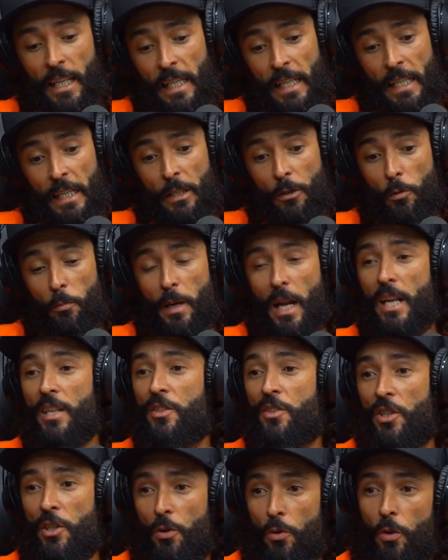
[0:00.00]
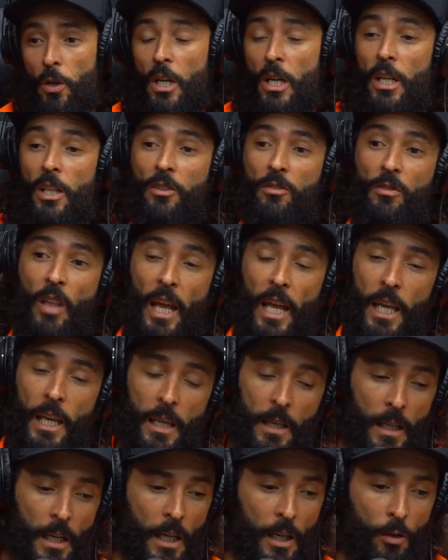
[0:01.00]
E o Brasil
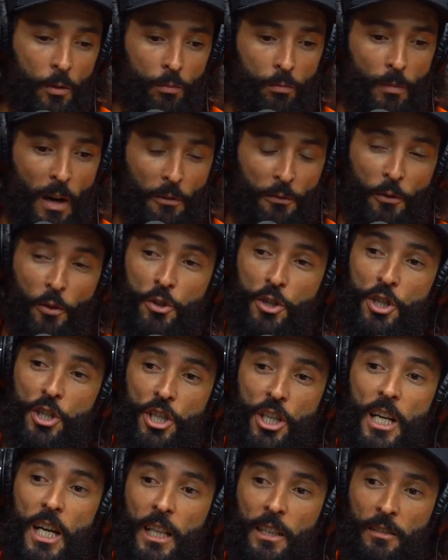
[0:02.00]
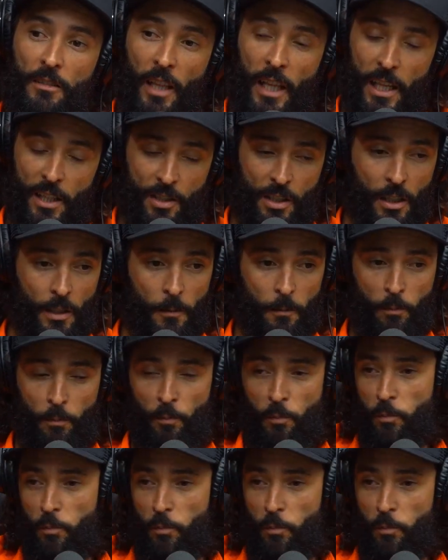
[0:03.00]
tem uma fonte gigantesca